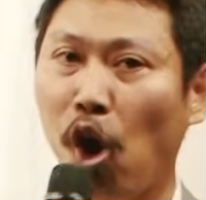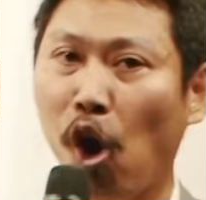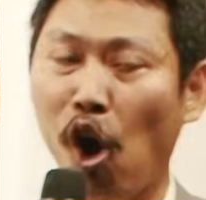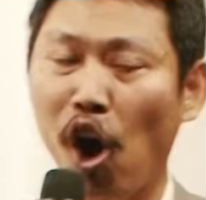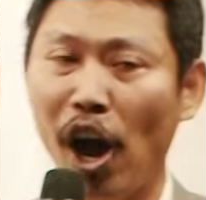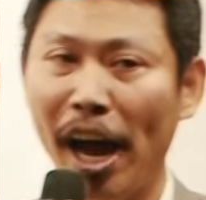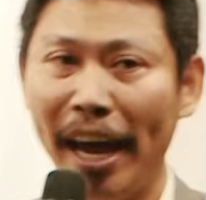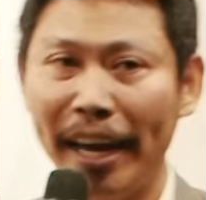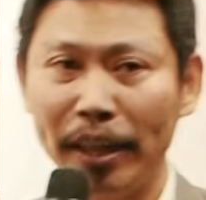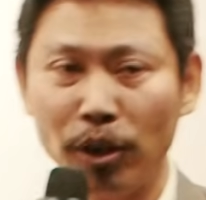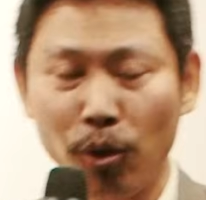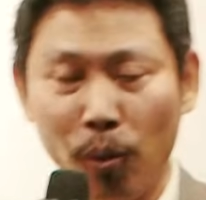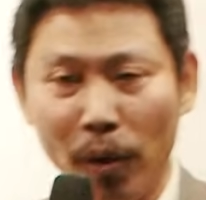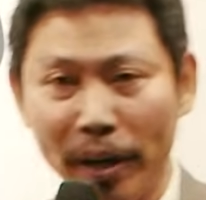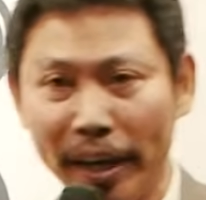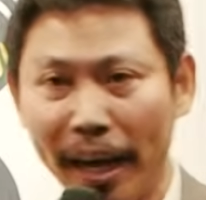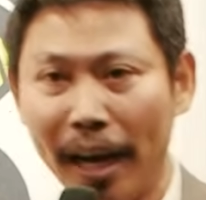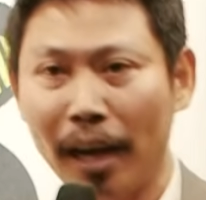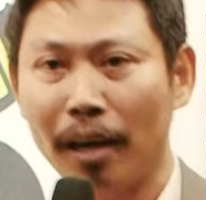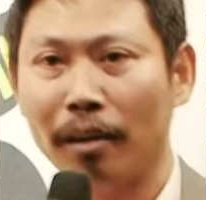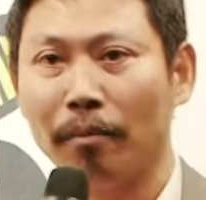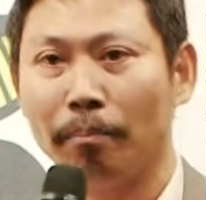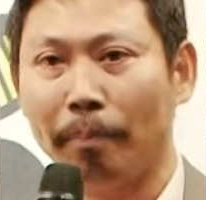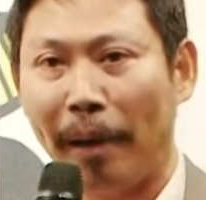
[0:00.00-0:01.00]
ขอให้ตัว
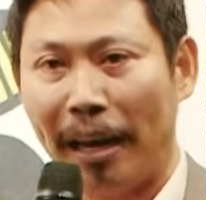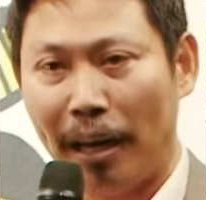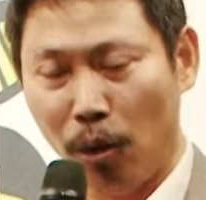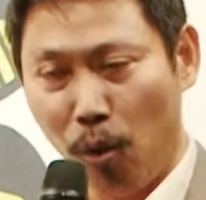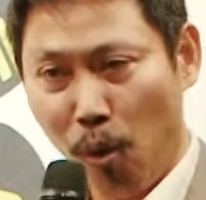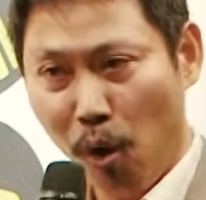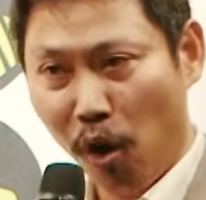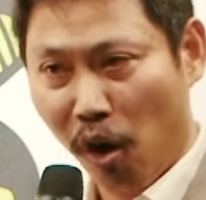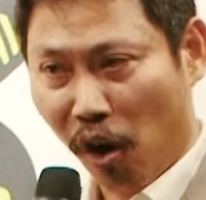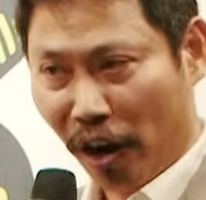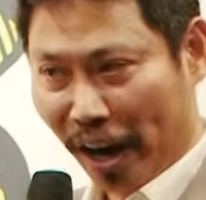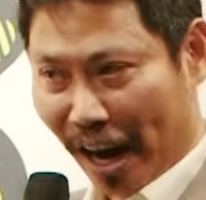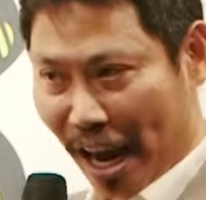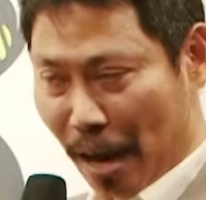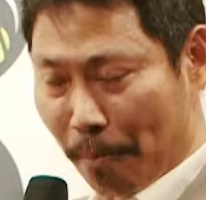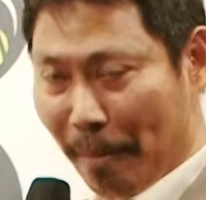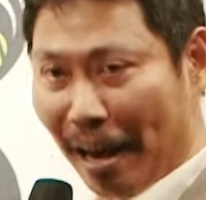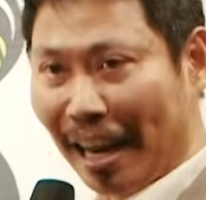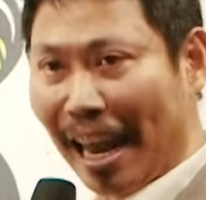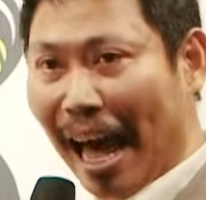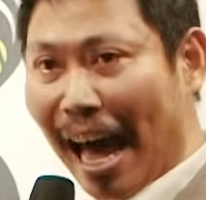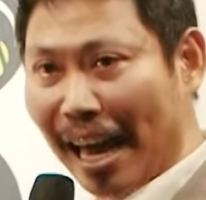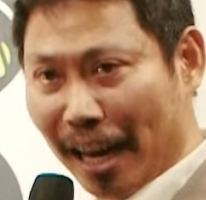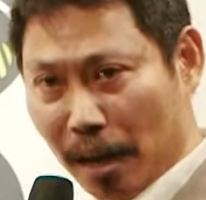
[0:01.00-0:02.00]
เนี้ยเป็นลูกของไอ
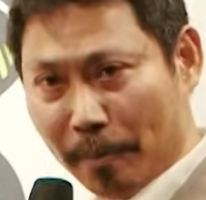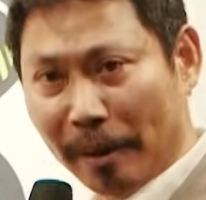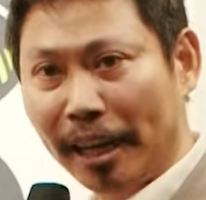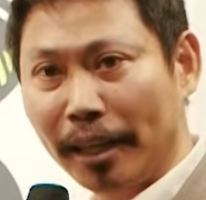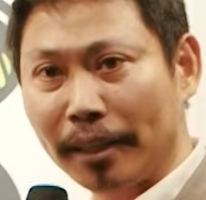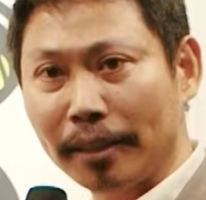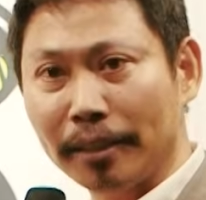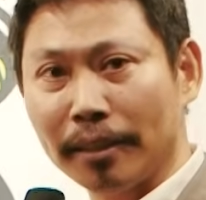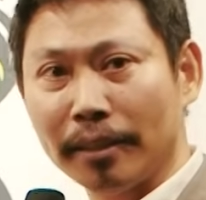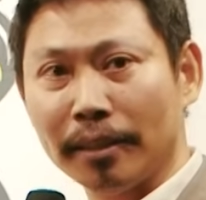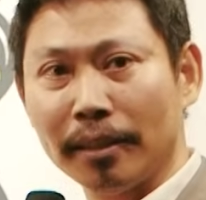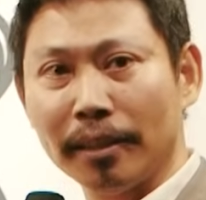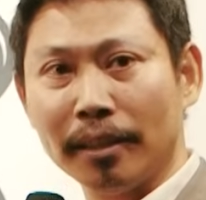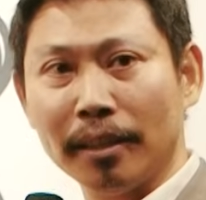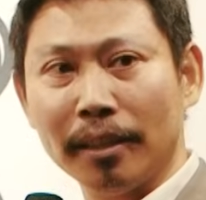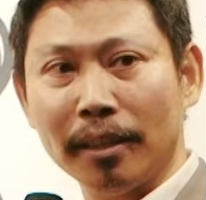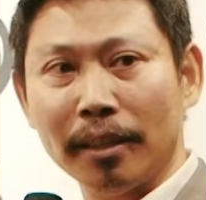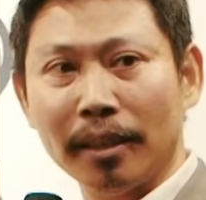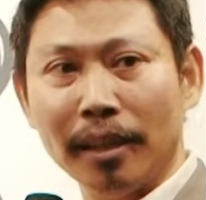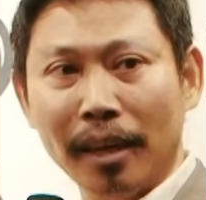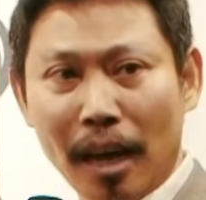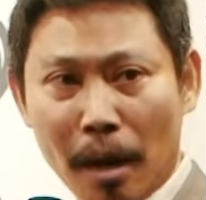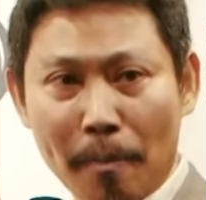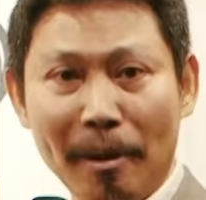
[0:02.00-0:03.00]
มาระได้ไหม
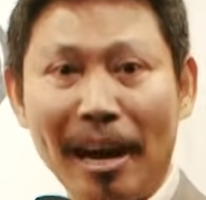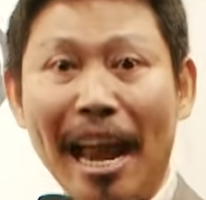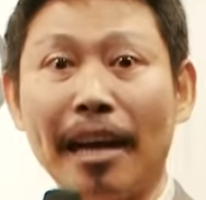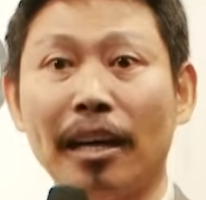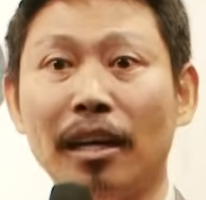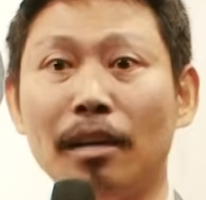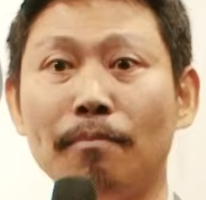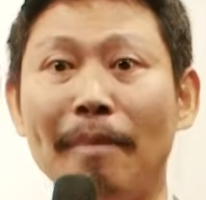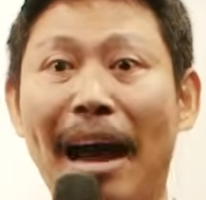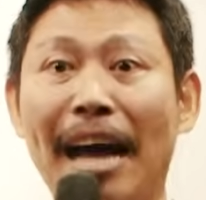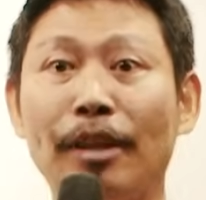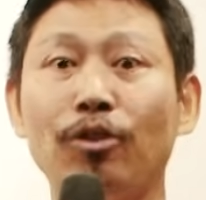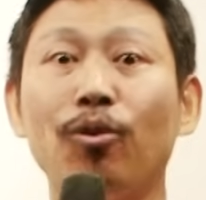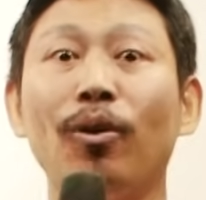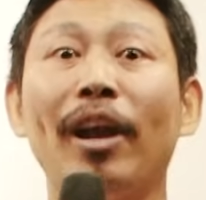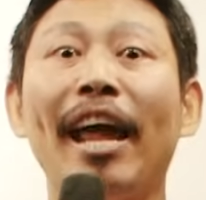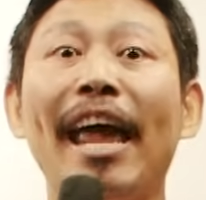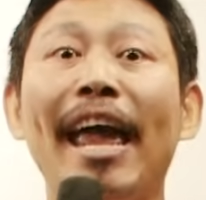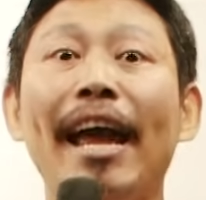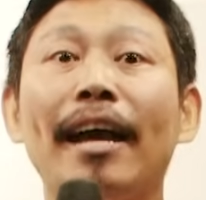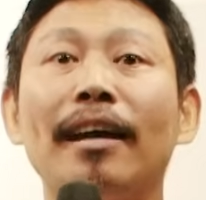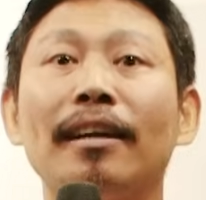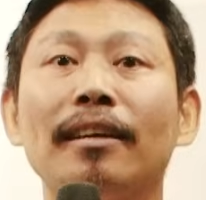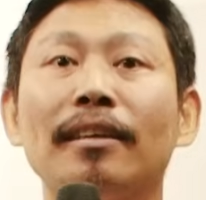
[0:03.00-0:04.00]
ไอมาระคือหมาตัว
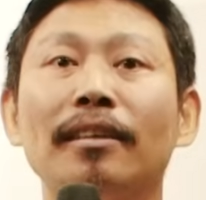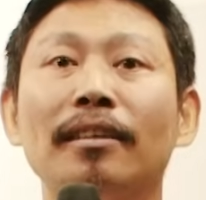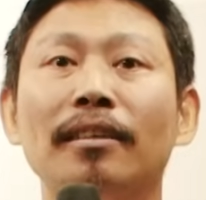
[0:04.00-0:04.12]
แรก